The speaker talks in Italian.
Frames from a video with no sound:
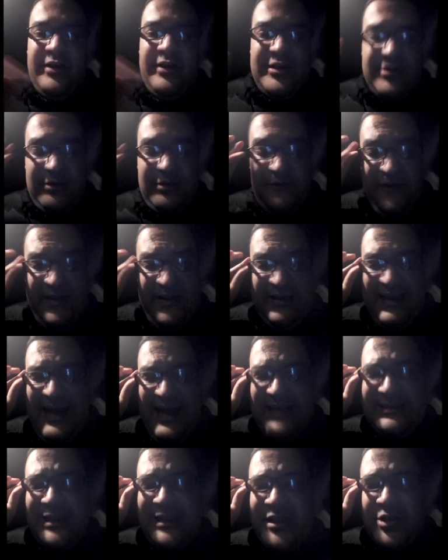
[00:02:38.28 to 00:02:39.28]
sono
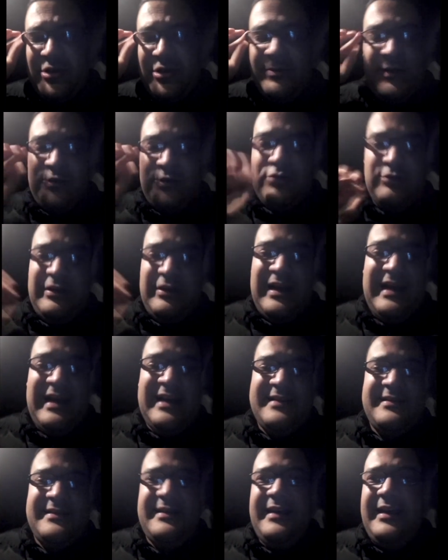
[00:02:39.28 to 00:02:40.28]
fantastici, soprattutto i
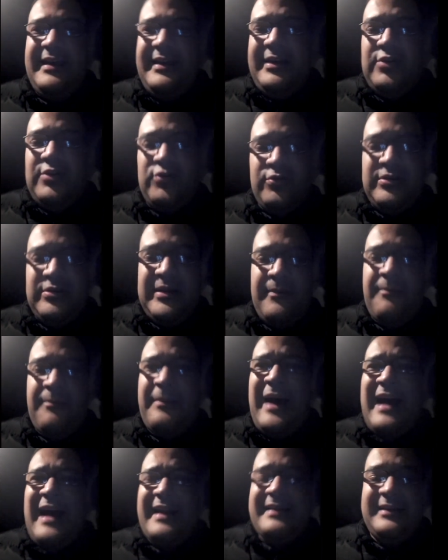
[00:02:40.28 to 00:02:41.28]
ragazzini, tutti in
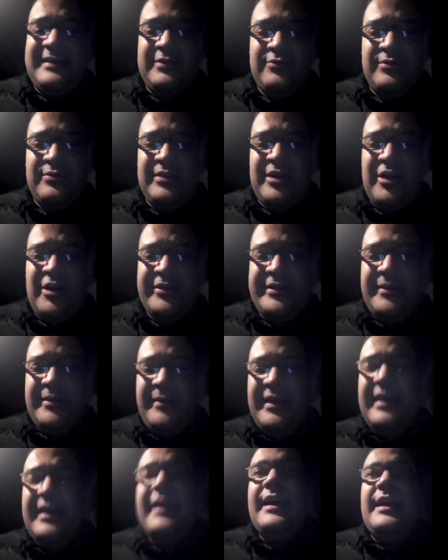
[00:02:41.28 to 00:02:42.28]
parte, tutti
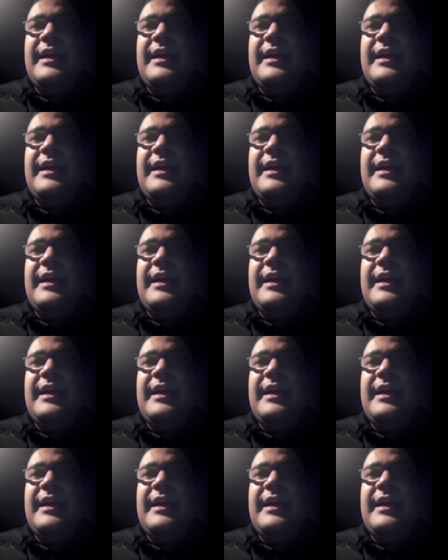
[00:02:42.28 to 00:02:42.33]
ottimi